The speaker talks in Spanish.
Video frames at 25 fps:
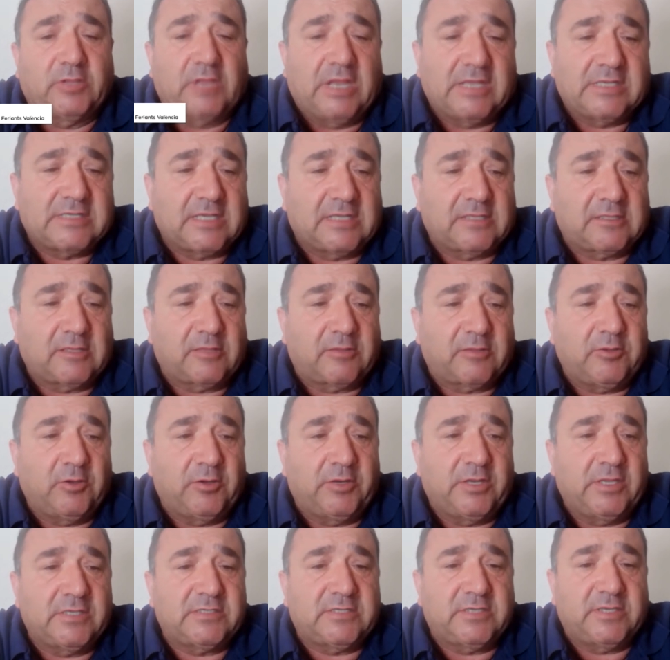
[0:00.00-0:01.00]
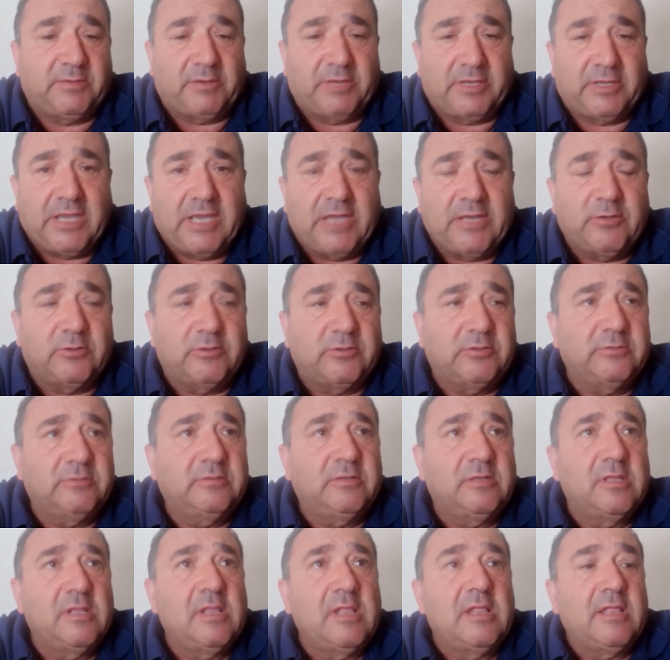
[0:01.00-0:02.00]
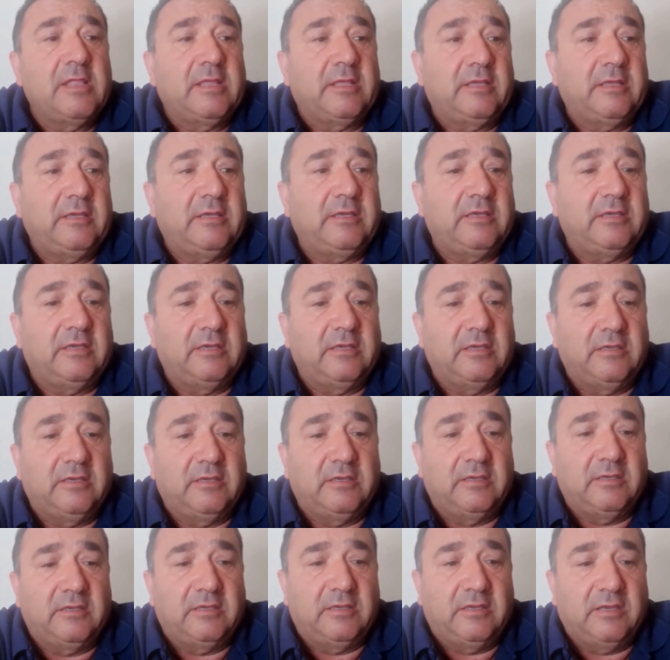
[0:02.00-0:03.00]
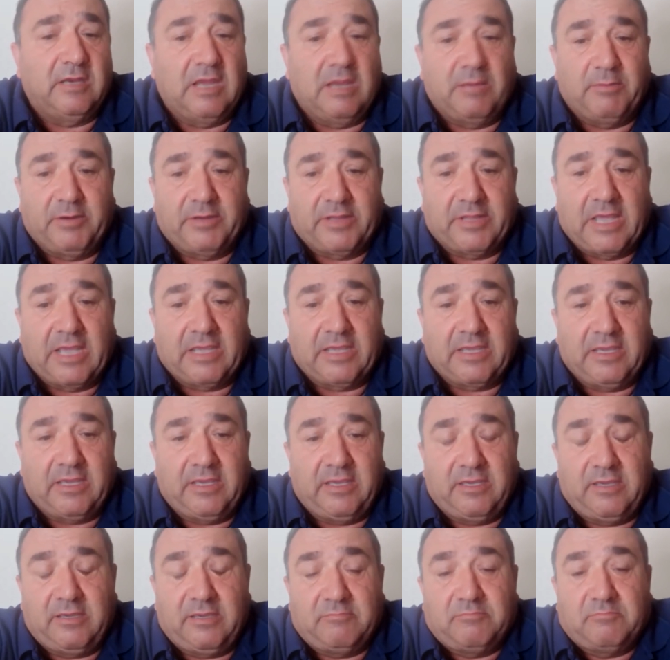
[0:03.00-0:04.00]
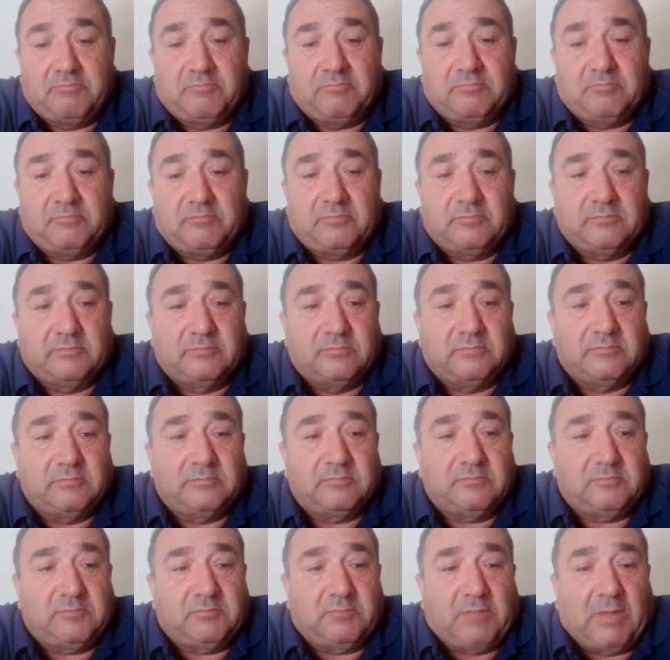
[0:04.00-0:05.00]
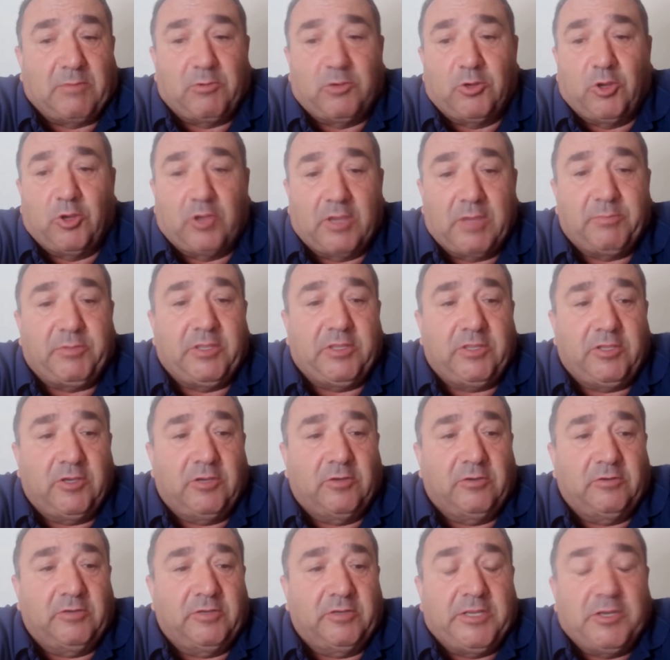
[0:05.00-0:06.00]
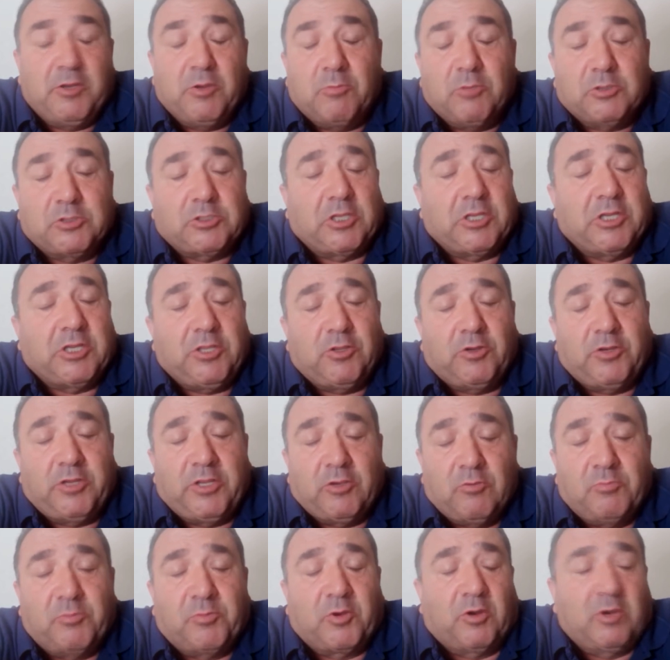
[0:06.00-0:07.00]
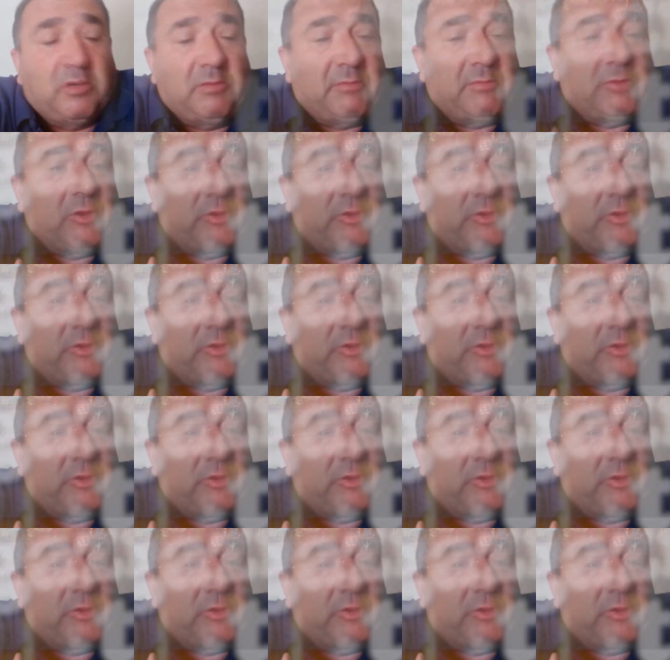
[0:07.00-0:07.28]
las atracciones se vallaron y la verdad que, mm, vamos, lo que pidió y no hemos tenido ningún problema, lo